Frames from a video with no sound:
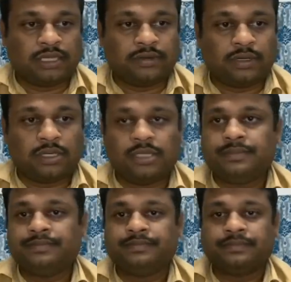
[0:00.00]
தகவலோடு
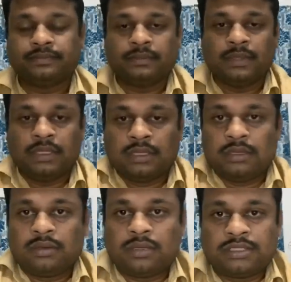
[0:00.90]

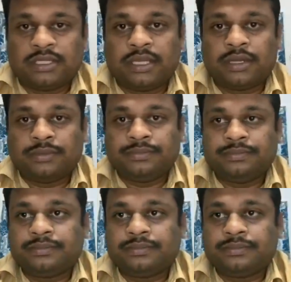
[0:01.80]
உங்களை சந்திக்கிறோம்